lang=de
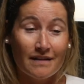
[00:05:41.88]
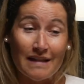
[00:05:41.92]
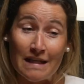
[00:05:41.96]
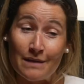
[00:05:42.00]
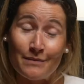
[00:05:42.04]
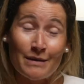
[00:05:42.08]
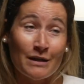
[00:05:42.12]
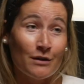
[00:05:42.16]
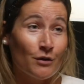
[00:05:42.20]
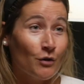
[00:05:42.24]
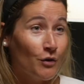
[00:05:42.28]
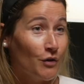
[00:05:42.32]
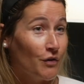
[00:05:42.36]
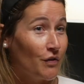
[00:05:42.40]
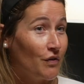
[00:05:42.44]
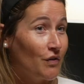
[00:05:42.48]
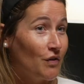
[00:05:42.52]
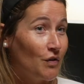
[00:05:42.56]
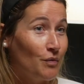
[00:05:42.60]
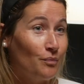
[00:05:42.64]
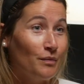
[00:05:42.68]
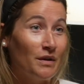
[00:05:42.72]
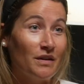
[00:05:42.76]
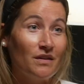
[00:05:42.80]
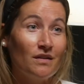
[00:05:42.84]
Themen
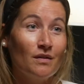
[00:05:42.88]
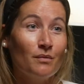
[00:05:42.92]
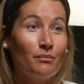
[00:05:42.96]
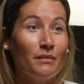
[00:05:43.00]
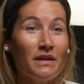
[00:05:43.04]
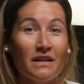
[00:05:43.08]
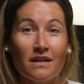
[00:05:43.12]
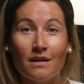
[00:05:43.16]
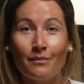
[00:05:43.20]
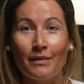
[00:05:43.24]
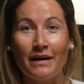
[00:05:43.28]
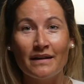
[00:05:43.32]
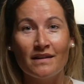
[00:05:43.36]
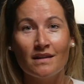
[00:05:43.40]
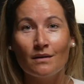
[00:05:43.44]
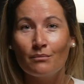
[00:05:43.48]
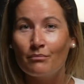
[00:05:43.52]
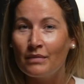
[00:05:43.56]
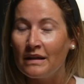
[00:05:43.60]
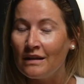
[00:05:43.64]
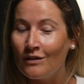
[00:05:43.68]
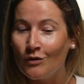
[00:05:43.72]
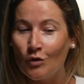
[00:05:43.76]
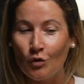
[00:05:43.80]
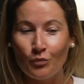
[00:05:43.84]
hast mit
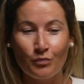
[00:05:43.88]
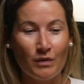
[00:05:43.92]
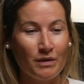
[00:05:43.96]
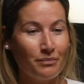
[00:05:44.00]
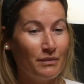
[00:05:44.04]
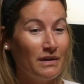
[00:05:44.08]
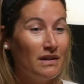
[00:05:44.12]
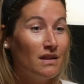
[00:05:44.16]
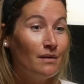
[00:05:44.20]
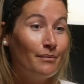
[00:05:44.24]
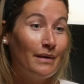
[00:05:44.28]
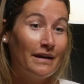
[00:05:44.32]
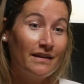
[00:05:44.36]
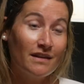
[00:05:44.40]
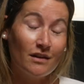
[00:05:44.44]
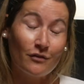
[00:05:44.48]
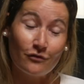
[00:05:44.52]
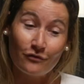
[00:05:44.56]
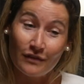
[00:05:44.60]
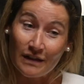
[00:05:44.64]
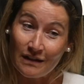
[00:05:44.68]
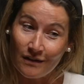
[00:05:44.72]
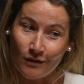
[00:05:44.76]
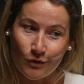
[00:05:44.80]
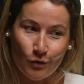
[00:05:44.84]
Mitarbeiterbindung, mit
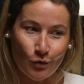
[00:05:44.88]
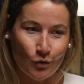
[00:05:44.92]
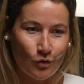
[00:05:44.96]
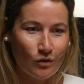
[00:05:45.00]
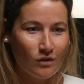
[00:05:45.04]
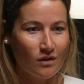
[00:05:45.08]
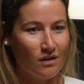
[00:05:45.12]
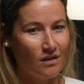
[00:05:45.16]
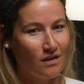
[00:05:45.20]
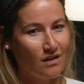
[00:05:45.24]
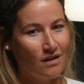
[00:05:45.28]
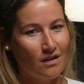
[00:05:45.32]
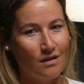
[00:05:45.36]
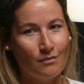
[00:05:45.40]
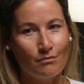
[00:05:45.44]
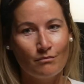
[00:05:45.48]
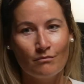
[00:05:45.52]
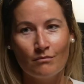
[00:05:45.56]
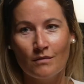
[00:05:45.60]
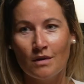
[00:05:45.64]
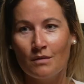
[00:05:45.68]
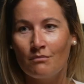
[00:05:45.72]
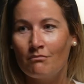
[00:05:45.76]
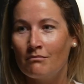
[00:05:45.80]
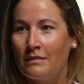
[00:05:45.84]
Mitarbeiterfindung,
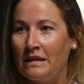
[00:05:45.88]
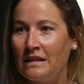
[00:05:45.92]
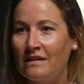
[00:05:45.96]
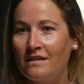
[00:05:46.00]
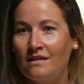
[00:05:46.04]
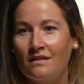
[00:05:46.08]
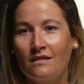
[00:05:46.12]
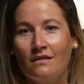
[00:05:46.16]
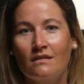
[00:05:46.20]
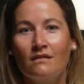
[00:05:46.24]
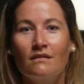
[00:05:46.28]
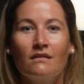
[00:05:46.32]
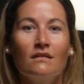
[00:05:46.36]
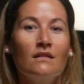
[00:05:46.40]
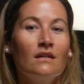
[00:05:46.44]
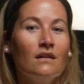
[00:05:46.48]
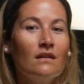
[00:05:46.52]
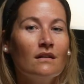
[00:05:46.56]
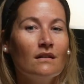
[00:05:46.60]
ähm, mit